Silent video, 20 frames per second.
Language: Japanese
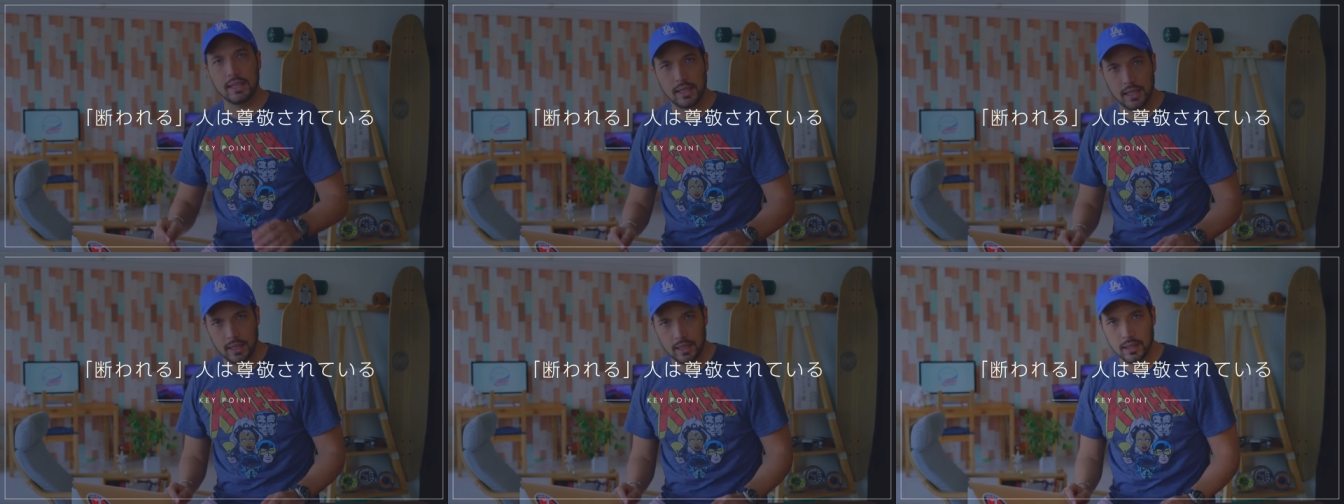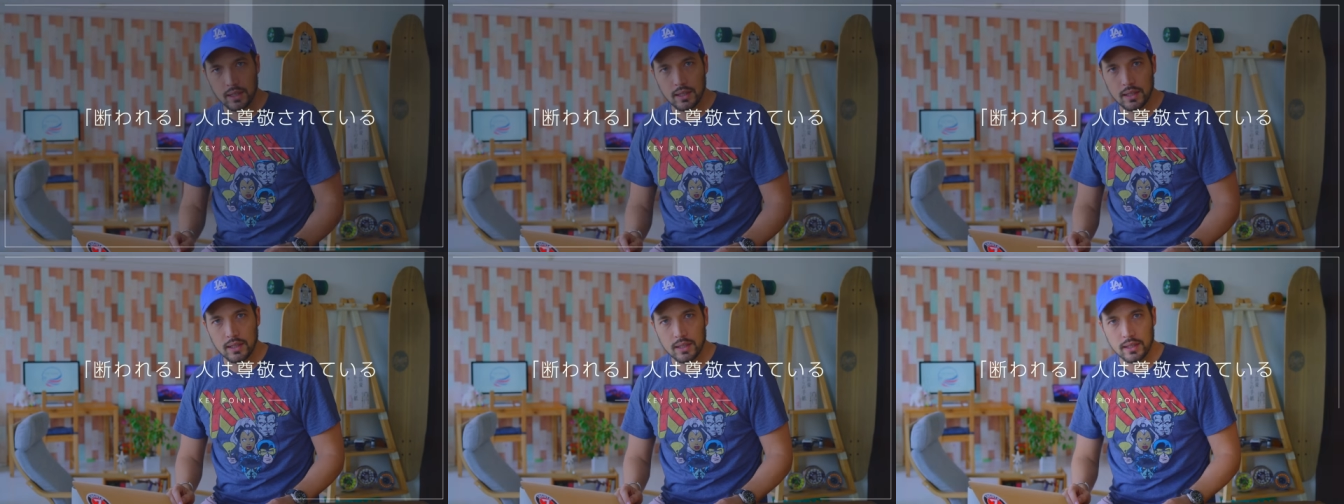に、
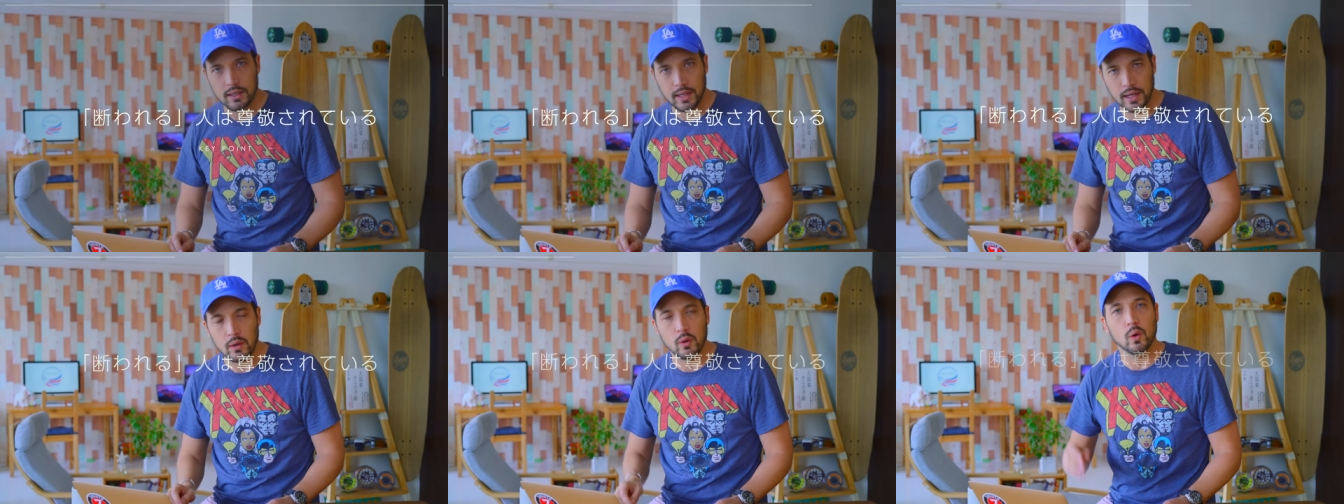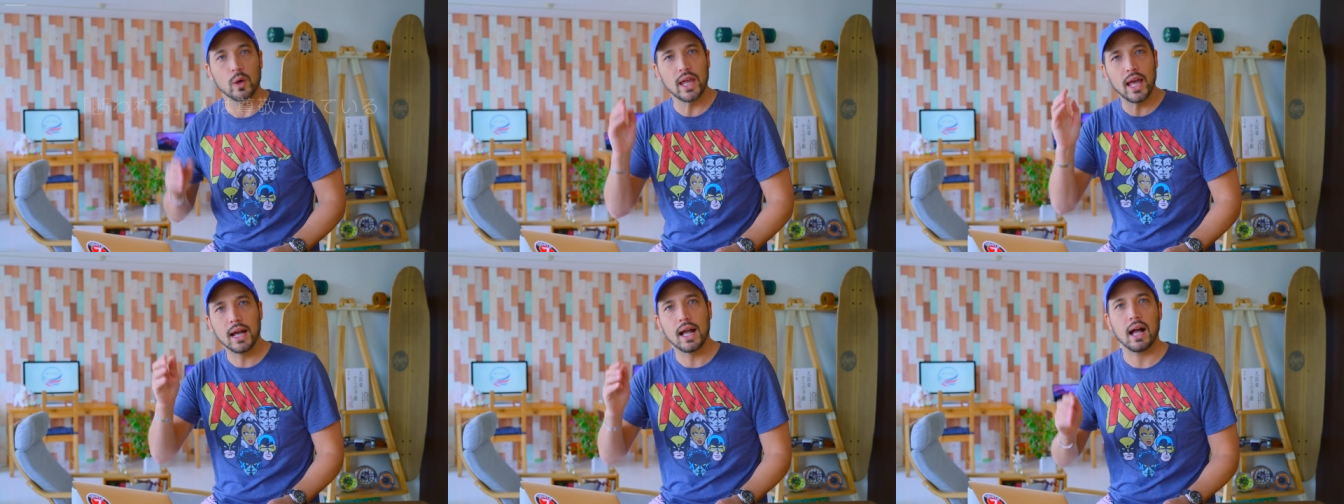
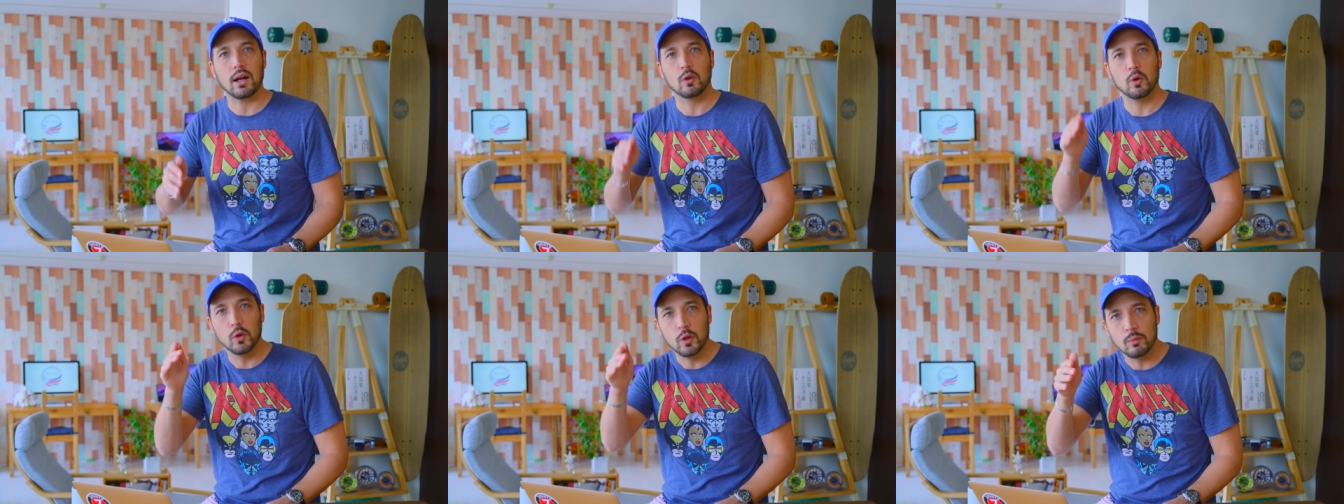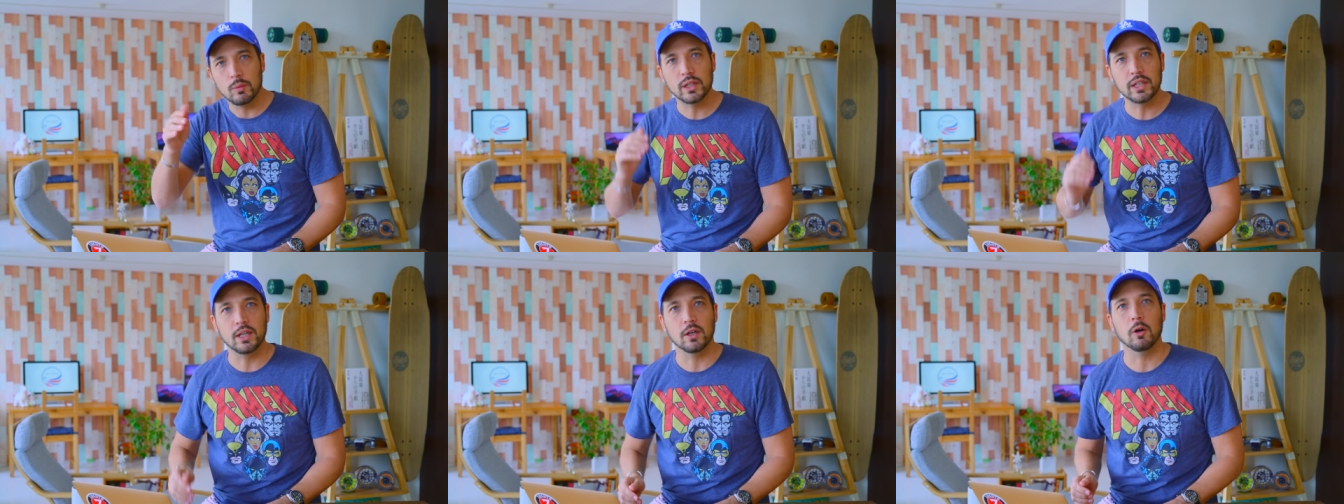親が子
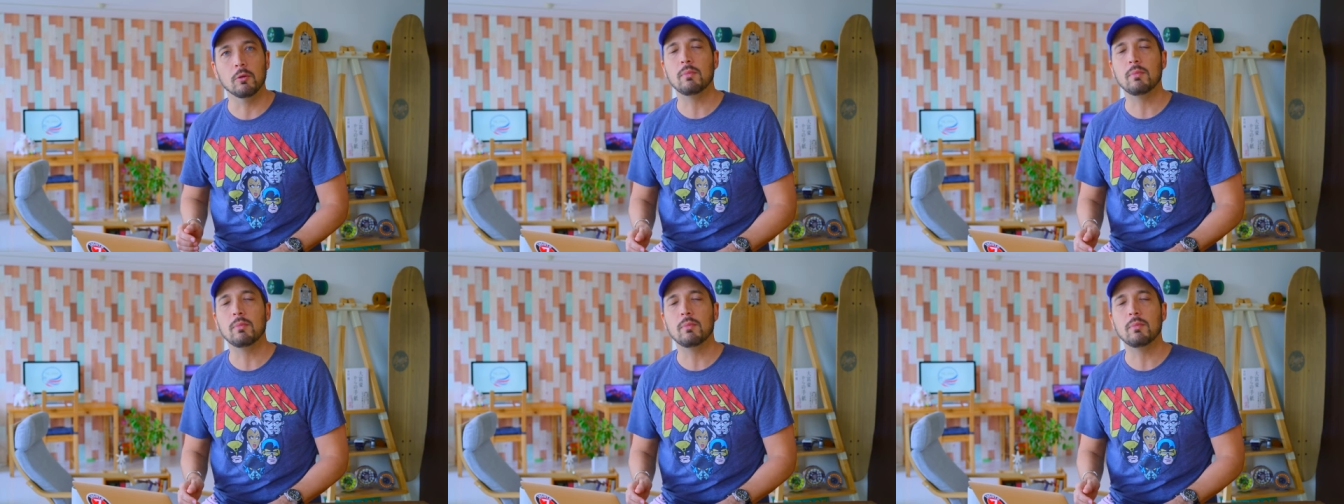供に「